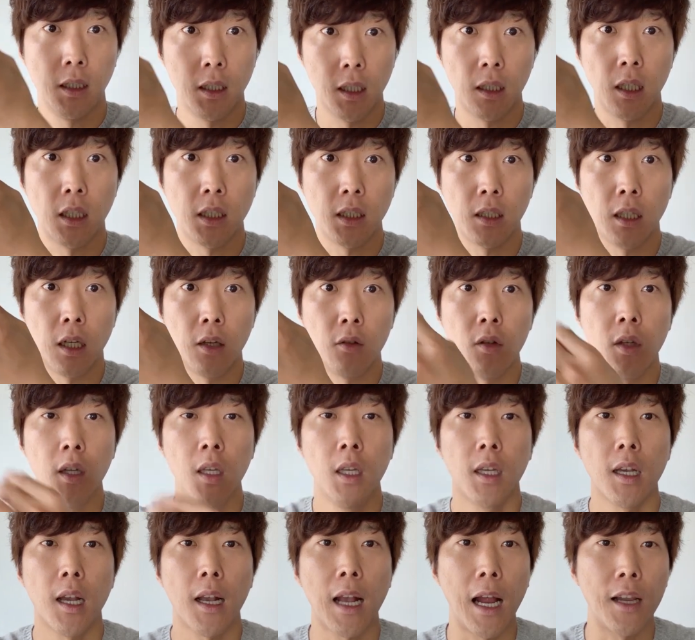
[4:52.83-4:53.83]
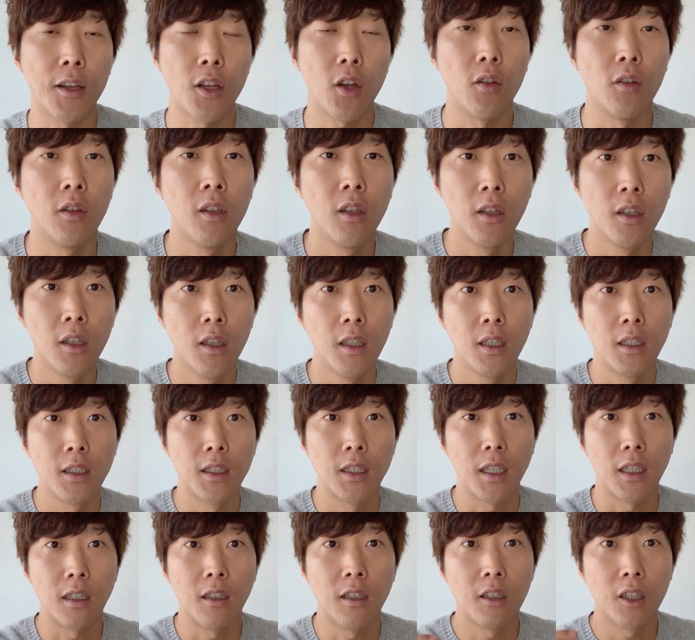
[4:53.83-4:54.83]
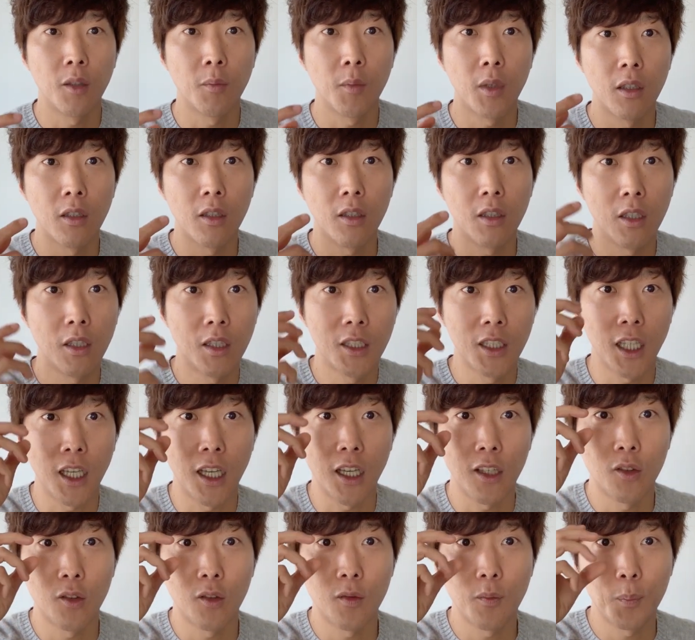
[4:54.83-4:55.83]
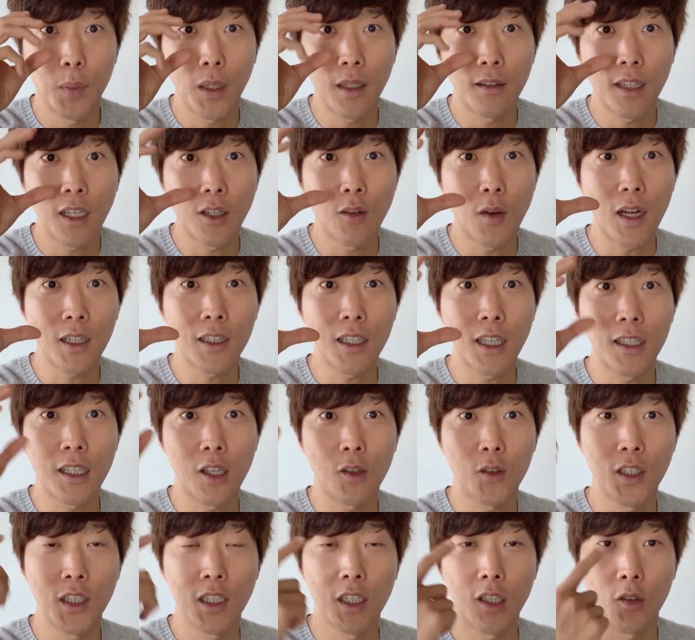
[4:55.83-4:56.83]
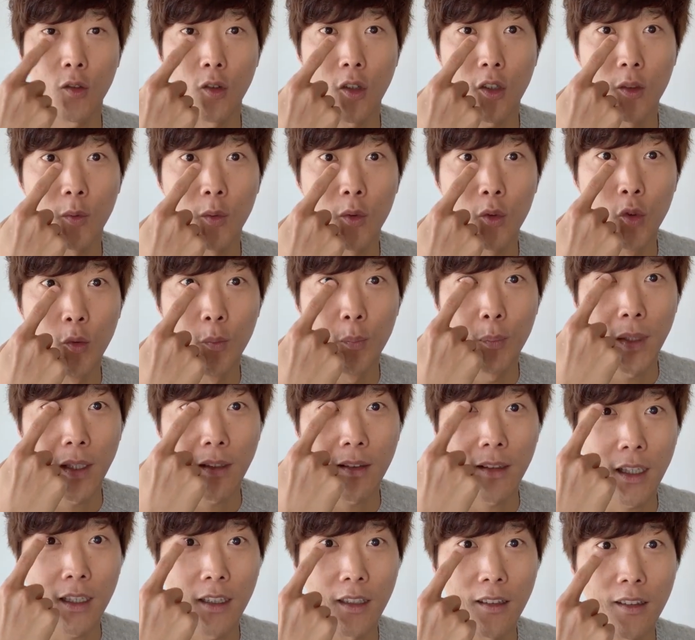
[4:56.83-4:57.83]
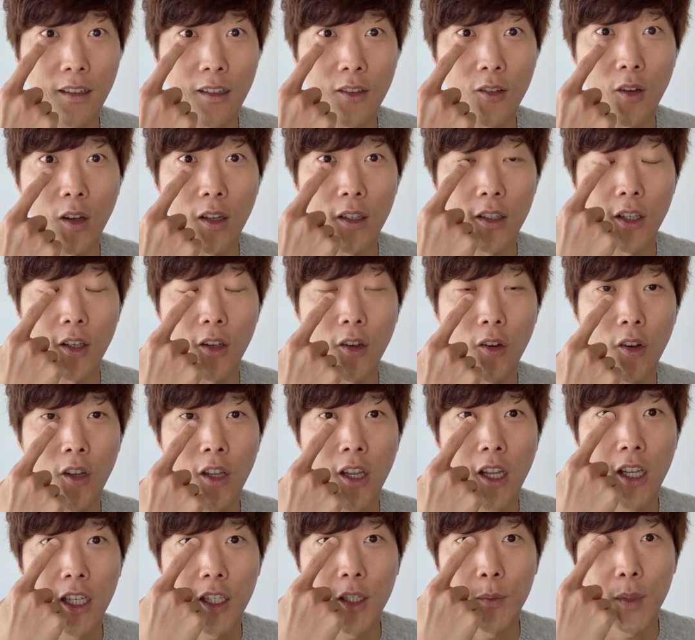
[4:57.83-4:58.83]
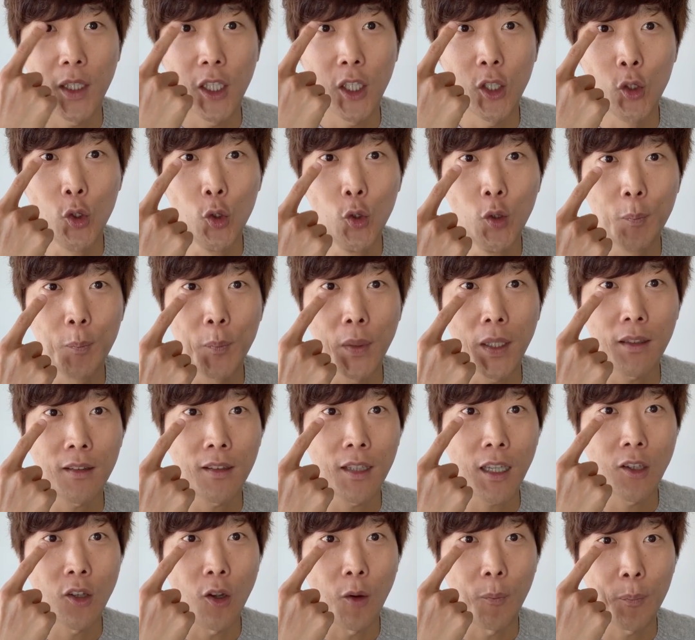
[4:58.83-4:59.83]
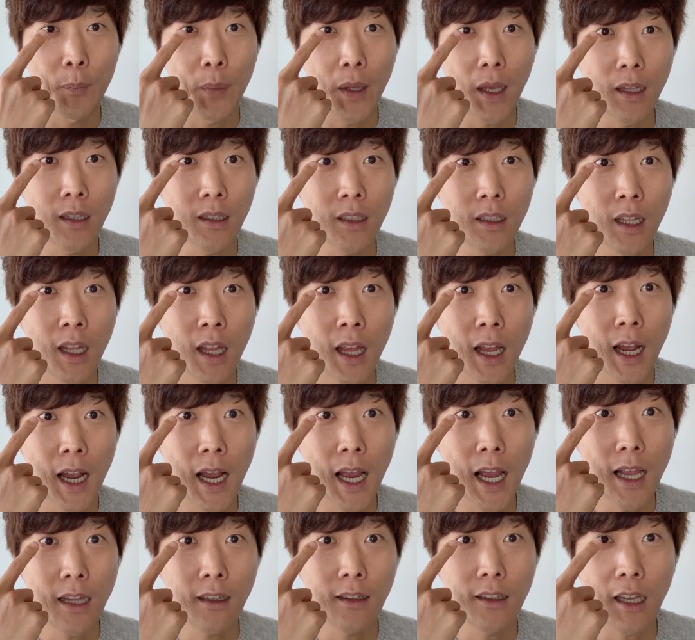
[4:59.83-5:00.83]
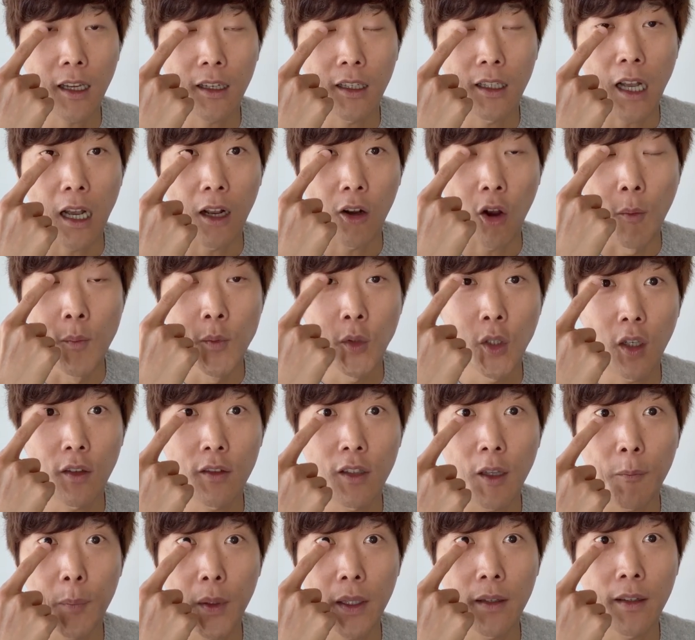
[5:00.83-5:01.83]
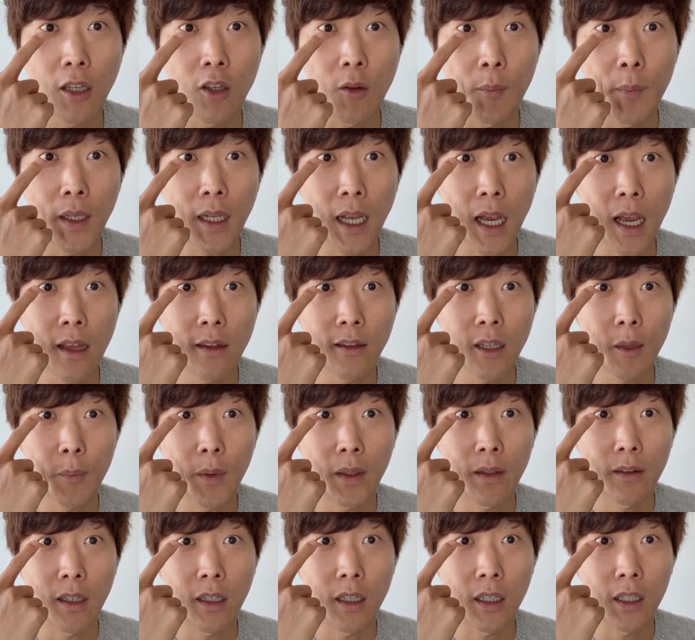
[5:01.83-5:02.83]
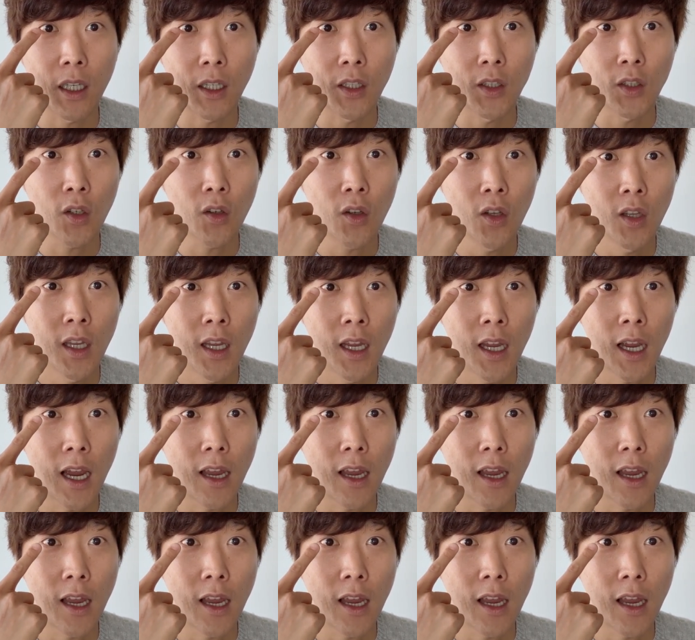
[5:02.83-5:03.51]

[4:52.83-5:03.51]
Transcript: 이해되시나요? 그러니까 가령 이제 예를 들면 이제 픽셀을 확대했다고 치자고요. 그럼 눈 픽셀이 있을 거 아니에요. 그럼 이 눈 픽셀 옆에는 하얀색, 그러니까 검정색 픽셀 옆에는 하얀색 픽셀이 있겠죠.